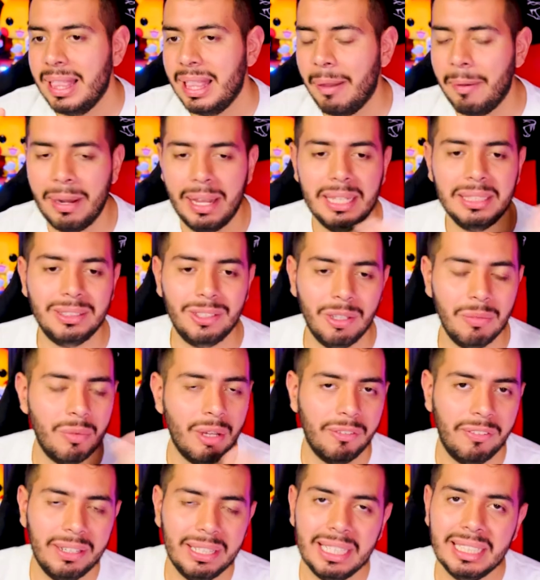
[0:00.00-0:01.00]
La verdad estoy
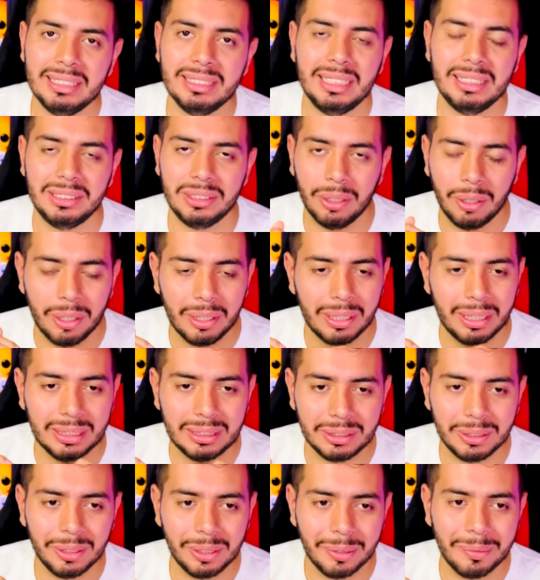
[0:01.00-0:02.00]
muy feliz, estoy,
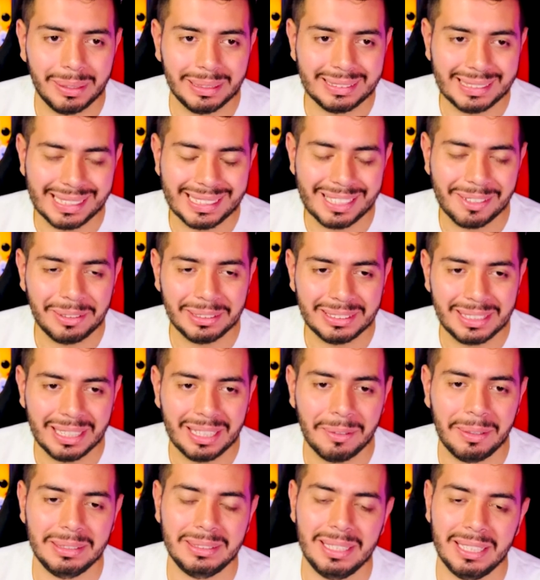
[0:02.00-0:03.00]
estoy bastante,
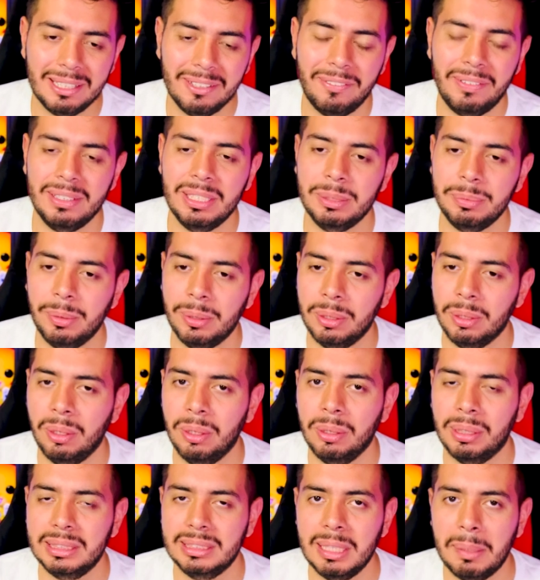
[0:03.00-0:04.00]
bastante, bastante feliz por todo
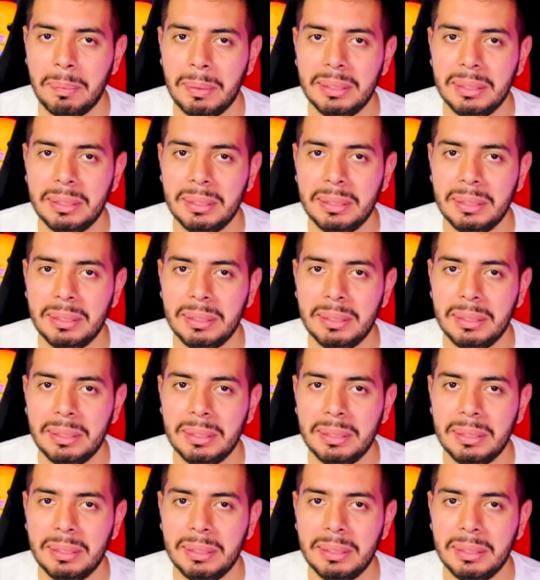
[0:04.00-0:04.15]
lo que está